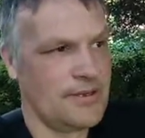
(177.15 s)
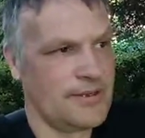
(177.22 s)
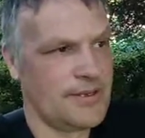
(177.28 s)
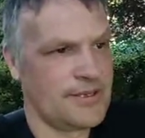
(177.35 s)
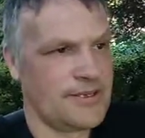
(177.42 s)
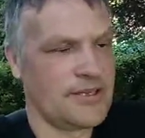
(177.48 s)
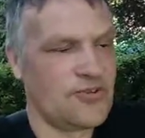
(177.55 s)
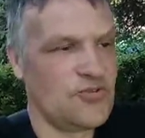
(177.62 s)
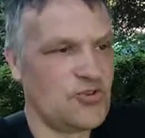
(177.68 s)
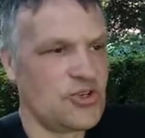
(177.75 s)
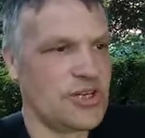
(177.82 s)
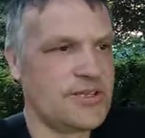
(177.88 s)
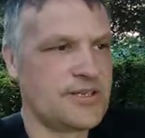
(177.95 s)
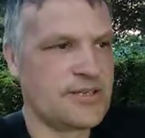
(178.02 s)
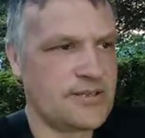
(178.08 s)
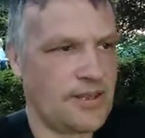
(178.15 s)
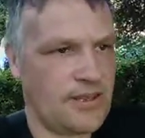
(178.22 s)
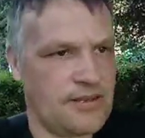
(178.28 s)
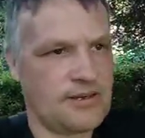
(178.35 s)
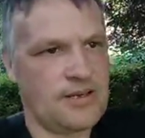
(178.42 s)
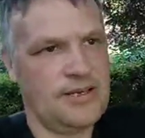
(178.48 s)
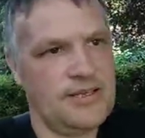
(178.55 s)
надо отвечать за
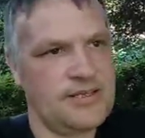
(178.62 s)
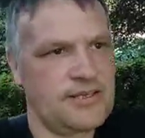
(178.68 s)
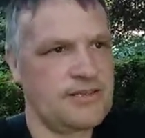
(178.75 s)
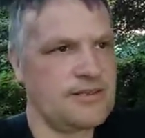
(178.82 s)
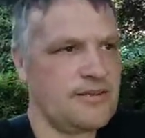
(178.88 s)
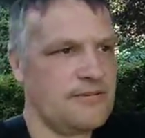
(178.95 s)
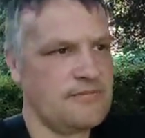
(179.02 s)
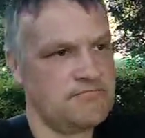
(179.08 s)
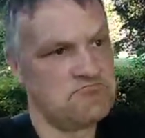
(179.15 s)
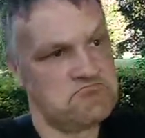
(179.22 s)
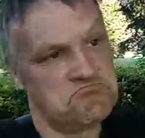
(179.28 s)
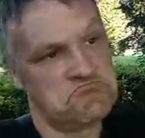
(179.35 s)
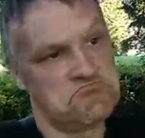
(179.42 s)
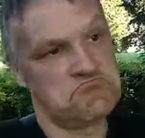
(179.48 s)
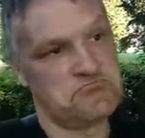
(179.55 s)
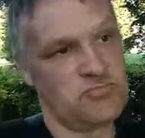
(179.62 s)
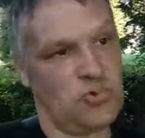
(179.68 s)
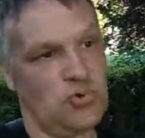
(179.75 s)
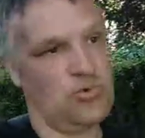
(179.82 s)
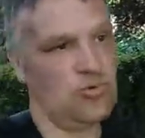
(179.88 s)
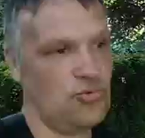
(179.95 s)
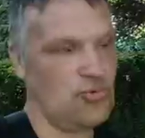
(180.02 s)
третьих лиц.
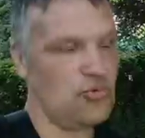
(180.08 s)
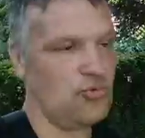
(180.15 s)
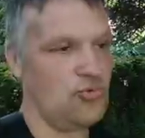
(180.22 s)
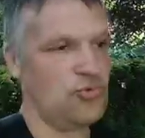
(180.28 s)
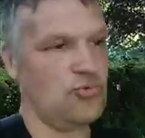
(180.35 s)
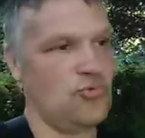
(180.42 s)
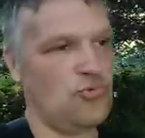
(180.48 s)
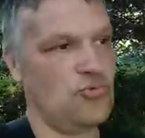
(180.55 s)
Ну,